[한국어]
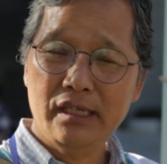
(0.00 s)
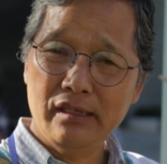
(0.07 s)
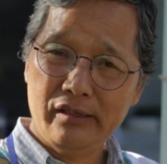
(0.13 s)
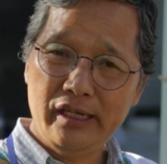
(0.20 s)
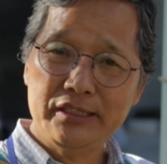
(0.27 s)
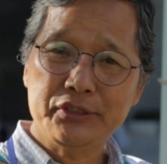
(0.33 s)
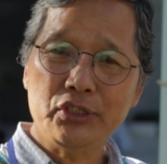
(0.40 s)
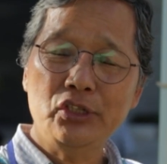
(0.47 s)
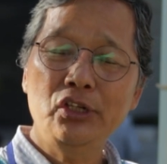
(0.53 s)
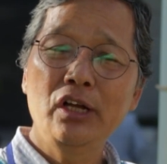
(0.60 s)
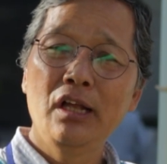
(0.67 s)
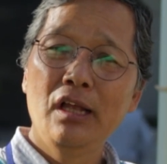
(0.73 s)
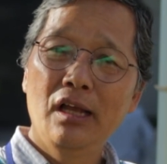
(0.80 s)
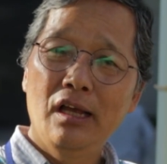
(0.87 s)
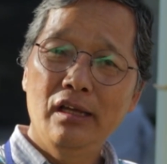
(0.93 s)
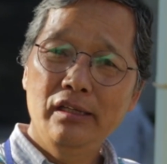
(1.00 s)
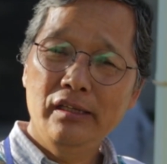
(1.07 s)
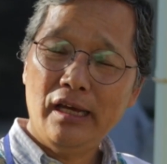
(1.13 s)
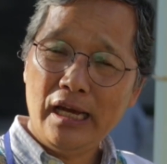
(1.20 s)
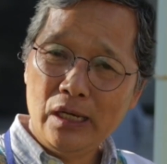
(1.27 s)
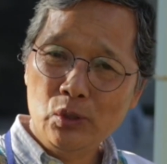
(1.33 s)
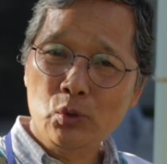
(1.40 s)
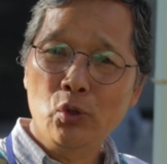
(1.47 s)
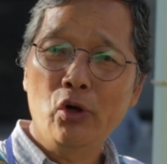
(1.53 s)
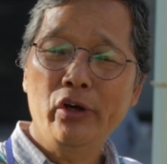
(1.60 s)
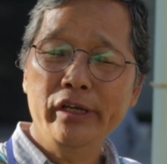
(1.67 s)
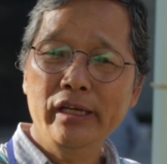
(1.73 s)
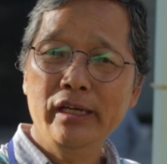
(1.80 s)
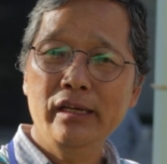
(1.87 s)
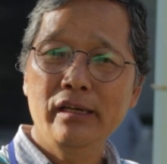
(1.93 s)
아, 그래서
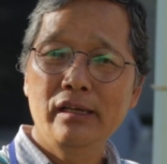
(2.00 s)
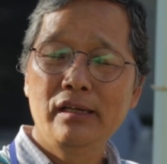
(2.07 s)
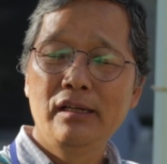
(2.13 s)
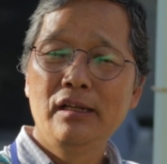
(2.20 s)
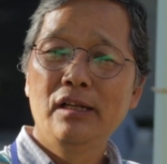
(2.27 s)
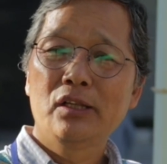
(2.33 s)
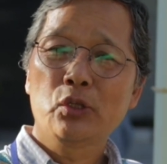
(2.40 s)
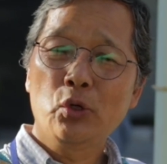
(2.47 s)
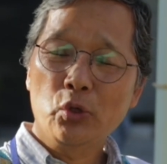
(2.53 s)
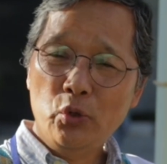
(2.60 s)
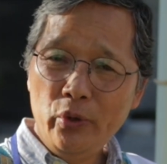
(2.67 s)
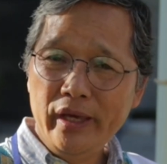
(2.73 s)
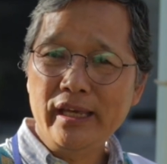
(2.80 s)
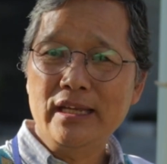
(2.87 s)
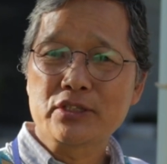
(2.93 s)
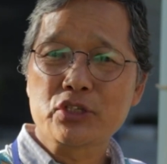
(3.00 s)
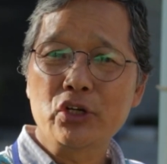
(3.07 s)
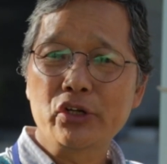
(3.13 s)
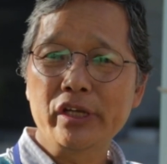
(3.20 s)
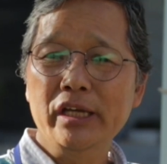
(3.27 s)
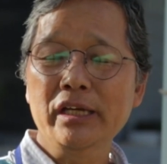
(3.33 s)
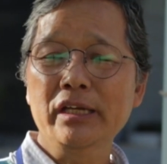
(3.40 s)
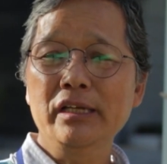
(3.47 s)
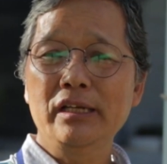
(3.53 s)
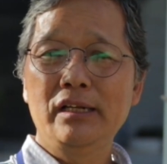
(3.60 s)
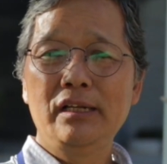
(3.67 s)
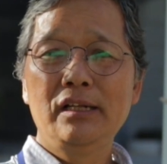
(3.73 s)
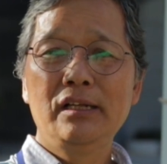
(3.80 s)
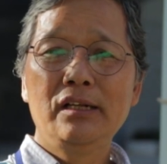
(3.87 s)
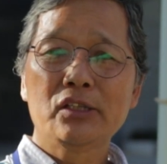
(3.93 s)
한국어에 또 교회 개척에
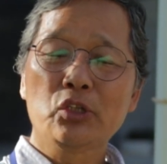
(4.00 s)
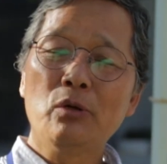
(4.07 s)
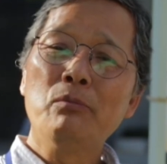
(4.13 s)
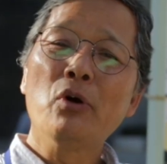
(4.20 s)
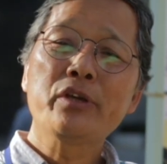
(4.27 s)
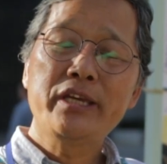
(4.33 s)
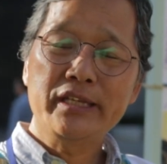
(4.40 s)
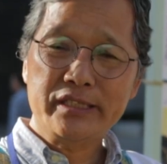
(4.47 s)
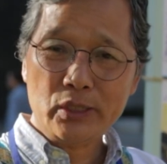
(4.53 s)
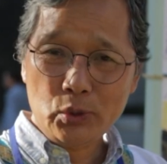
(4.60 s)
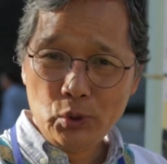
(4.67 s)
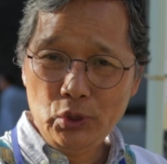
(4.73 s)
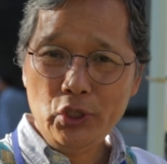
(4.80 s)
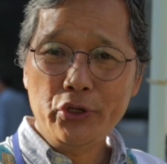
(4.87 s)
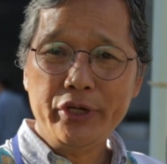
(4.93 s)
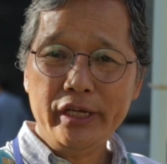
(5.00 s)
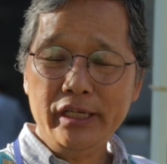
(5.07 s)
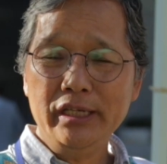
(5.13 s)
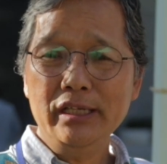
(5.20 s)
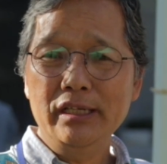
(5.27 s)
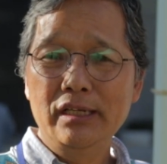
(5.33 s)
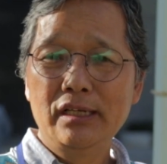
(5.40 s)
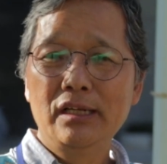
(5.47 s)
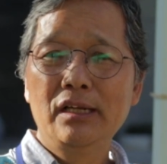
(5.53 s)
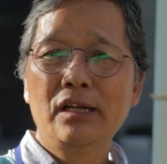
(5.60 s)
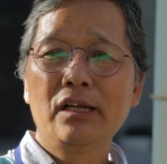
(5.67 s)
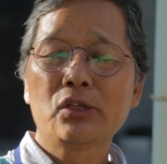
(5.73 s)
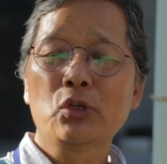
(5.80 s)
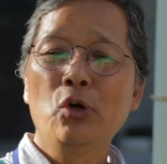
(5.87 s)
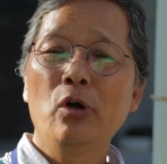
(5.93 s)
또 목회자 훈련에
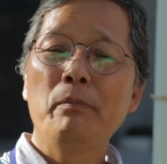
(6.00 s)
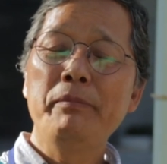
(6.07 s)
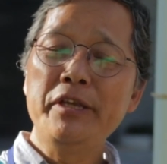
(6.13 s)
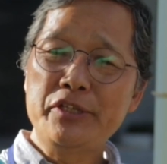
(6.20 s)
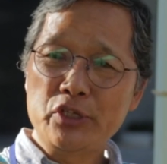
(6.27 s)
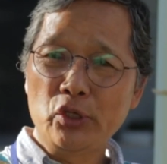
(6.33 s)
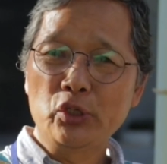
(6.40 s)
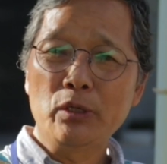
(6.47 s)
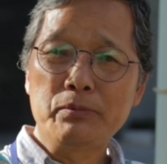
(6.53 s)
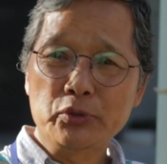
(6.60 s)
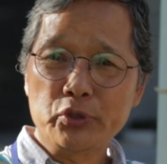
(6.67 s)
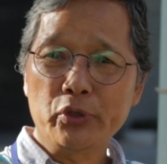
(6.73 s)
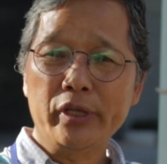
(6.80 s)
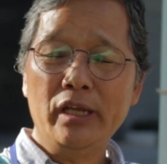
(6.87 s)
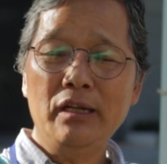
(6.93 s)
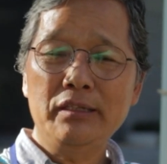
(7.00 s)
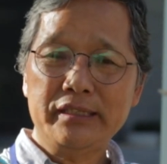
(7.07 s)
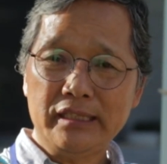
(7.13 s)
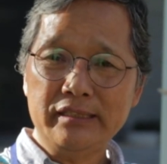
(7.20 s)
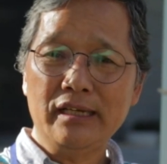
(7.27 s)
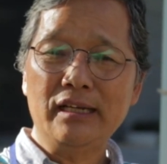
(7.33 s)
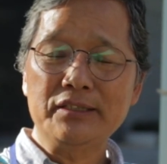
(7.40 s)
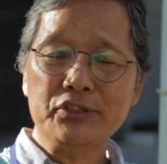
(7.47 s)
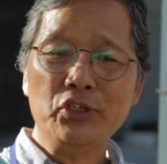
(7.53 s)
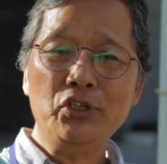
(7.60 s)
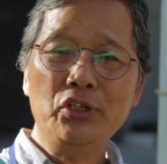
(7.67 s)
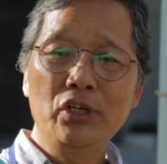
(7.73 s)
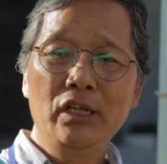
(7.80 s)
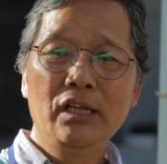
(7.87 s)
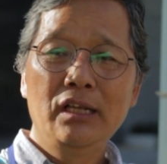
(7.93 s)
또 미전도 부족에
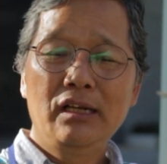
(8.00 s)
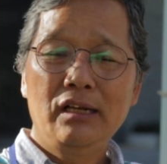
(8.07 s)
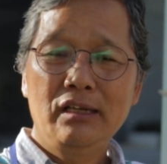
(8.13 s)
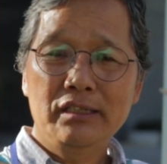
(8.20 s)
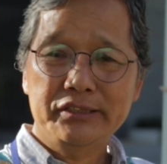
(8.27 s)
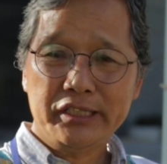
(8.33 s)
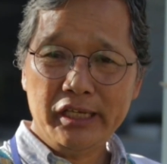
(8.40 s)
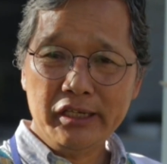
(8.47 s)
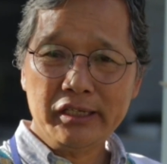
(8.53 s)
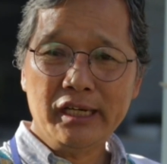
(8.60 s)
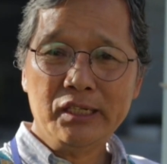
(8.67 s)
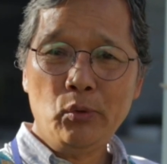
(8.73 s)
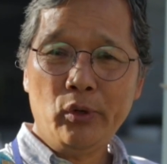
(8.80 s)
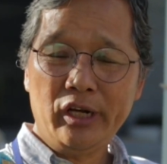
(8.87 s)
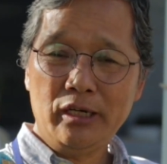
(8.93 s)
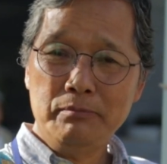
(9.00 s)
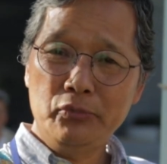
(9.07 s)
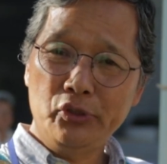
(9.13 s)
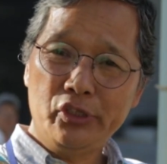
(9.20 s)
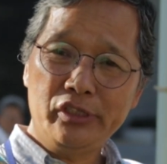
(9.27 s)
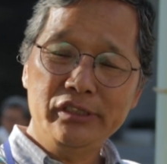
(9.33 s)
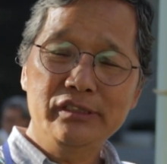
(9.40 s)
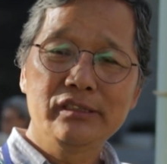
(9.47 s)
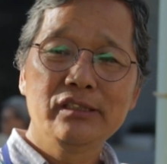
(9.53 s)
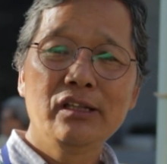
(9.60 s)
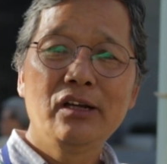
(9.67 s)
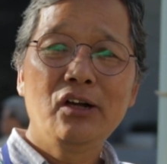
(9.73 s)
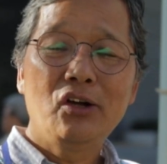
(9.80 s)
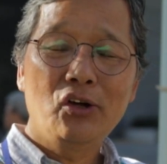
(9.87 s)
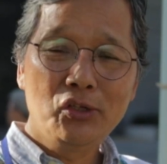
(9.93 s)
찾아가서 어, 사역하기를 원하는 분들은
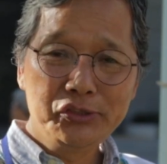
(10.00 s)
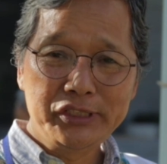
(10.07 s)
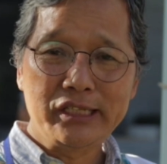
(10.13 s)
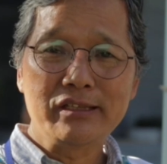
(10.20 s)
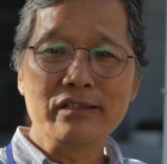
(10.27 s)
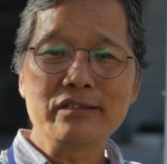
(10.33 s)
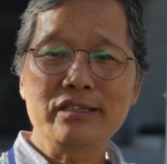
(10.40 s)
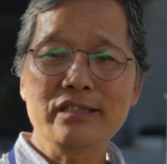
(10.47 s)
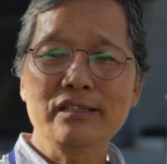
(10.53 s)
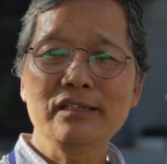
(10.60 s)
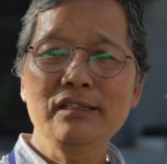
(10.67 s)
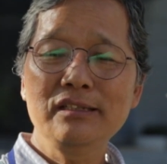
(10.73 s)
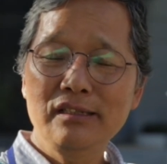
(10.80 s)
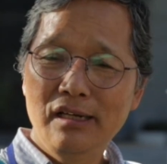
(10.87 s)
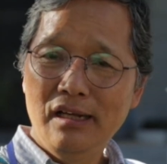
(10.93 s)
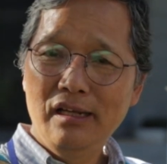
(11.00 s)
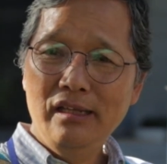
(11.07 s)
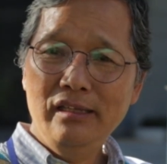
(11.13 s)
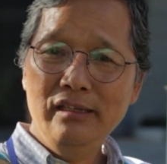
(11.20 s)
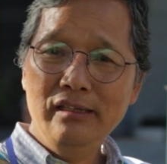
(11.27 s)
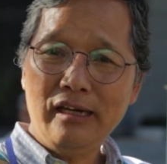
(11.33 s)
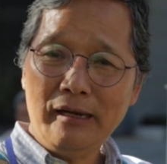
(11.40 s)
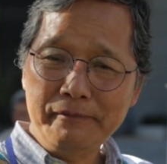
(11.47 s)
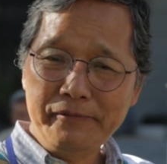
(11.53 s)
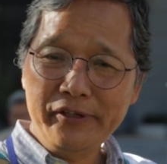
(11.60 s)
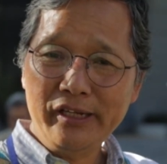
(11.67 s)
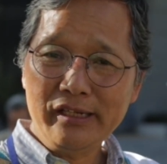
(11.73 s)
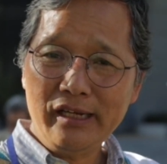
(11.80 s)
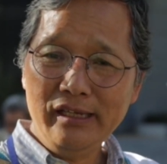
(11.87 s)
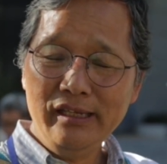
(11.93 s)
언제든지 이
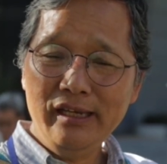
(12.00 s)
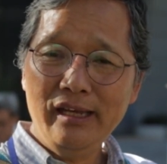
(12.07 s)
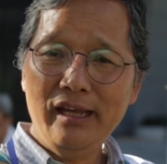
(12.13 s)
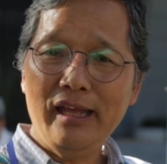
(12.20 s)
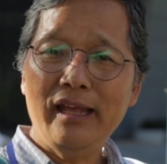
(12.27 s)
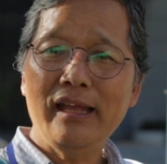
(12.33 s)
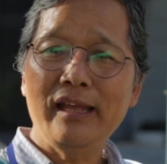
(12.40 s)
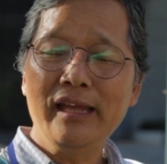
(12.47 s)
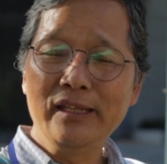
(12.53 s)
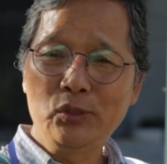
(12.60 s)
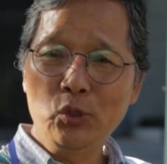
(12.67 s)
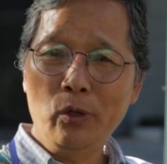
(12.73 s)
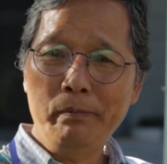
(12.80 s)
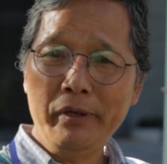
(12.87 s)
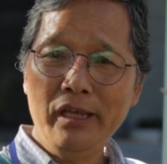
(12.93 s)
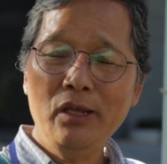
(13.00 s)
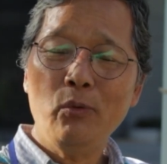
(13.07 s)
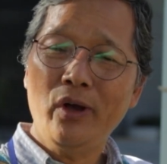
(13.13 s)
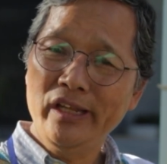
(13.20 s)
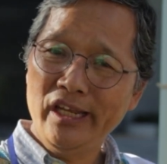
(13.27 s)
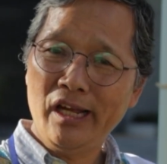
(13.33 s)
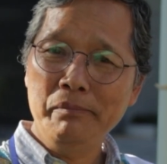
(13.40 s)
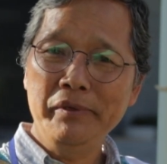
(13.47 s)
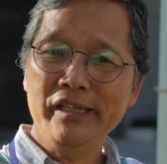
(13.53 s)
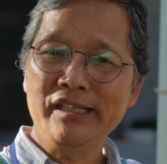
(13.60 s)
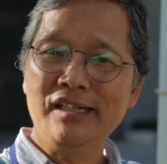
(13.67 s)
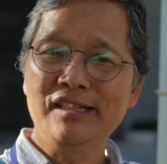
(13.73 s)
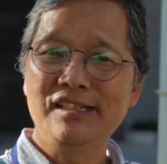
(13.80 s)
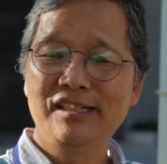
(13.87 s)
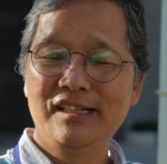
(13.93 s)
아프리카의 에디오페에
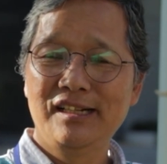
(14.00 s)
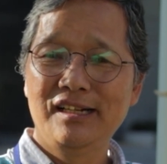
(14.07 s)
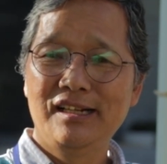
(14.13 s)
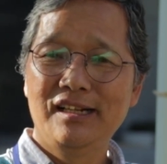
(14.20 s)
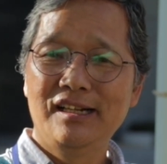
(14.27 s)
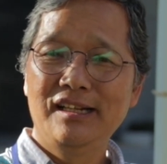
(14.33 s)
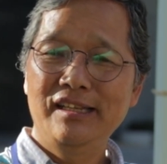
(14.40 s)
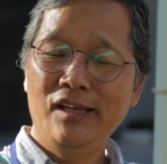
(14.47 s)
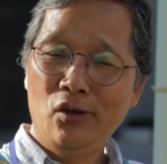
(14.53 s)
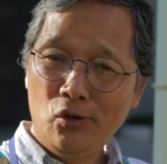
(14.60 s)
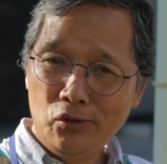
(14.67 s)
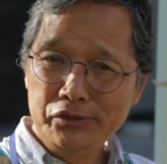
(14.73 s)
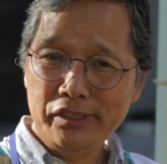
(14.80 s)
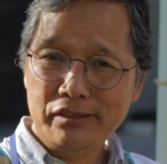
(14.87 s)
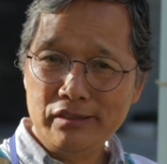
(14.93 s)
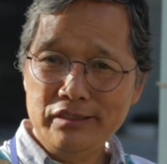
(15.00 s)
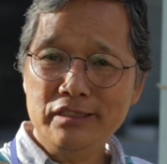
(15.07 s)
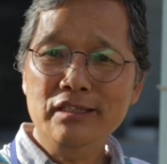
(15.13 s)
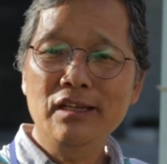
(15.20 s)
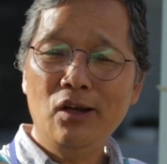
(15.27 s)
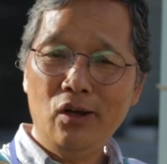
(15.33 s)
환영합니다. 예, 언제든지